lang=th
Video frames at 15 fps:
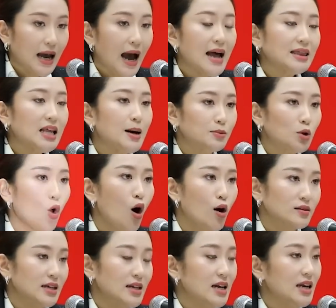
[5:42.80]
การเติบโตของ
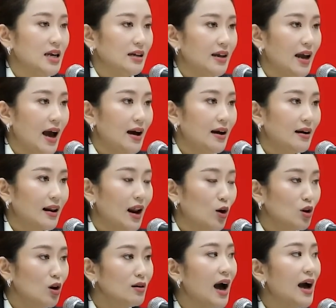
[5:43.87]
เศรษฐกิจเนี่ยเรา
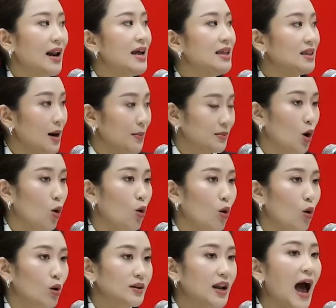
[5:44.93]
ต้องการให้เติบโต
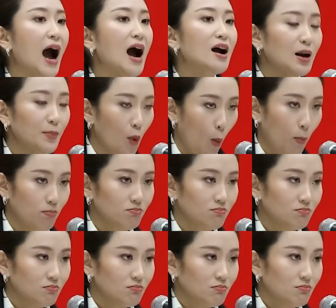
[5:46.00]
ทั้งระบบ
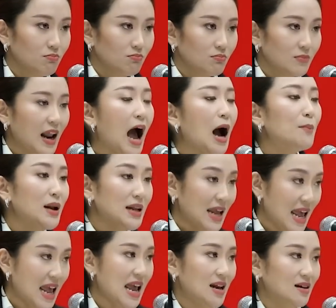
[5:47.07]
ทั้งประ
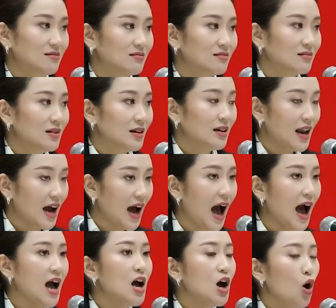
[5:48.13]
เทศนะคะ
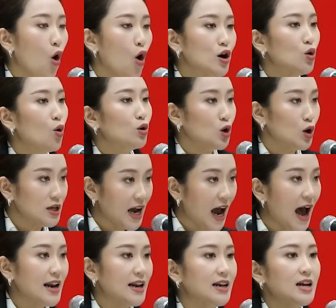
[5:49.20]
คนทุกชน
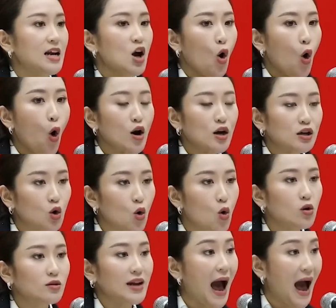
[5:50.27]
ชั้นคนทุ
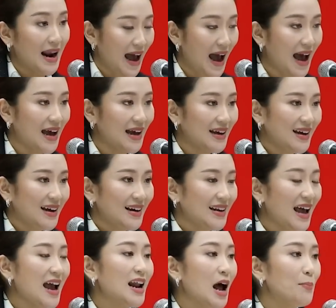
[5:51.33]
กฐานะ
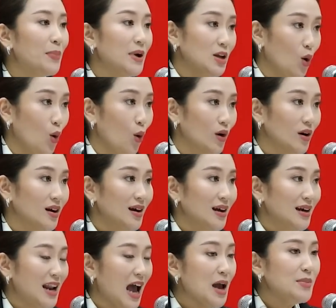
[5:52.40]
ได้รับประโยชน์
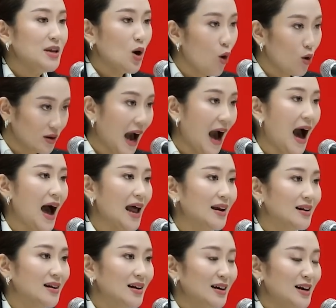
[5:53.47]
ได้มีโอกาส
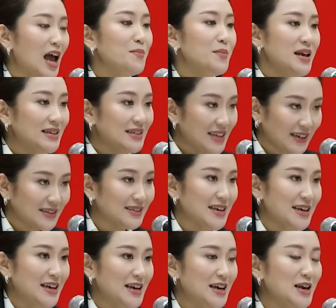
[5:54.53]
ได้มีศักดิ์ศ
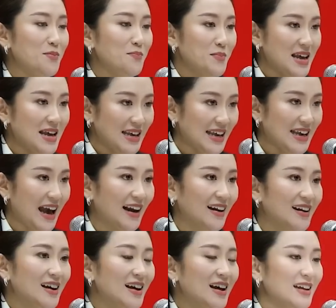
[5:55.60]
รีมีเกียรติ
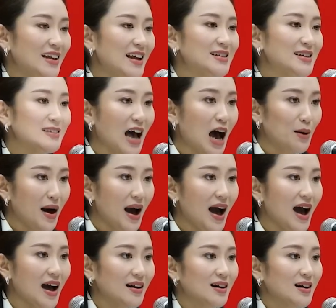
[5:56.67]
ที่จะสามา
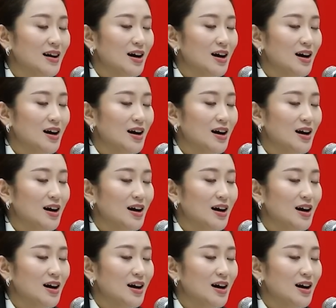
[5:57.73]
รถ